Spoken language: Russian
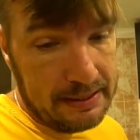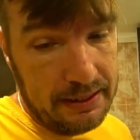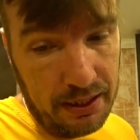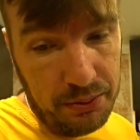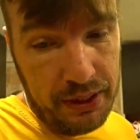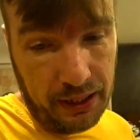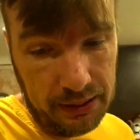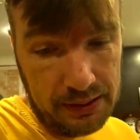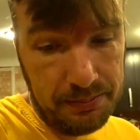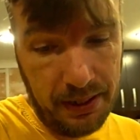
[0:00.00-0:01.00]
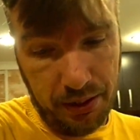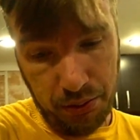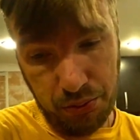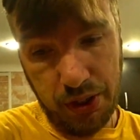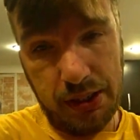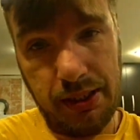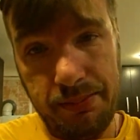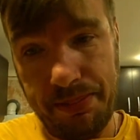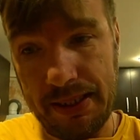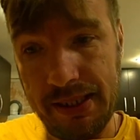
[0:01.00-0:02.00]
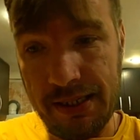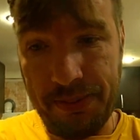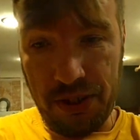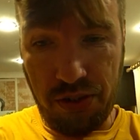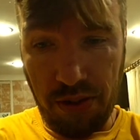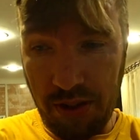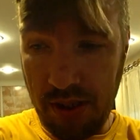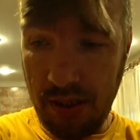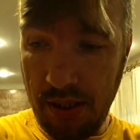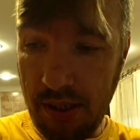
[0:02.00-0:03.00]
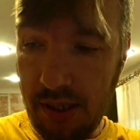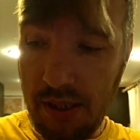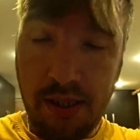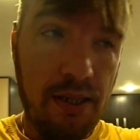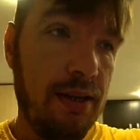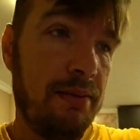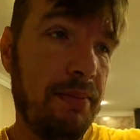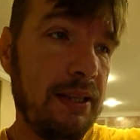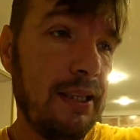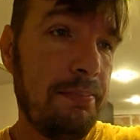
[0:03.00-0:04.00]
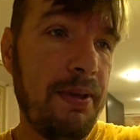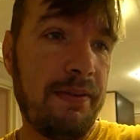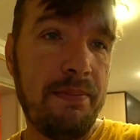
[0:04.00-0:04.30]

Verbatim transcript: Ира уехала с матерью, уже что-нибудь процесс пошел. Мать на первом,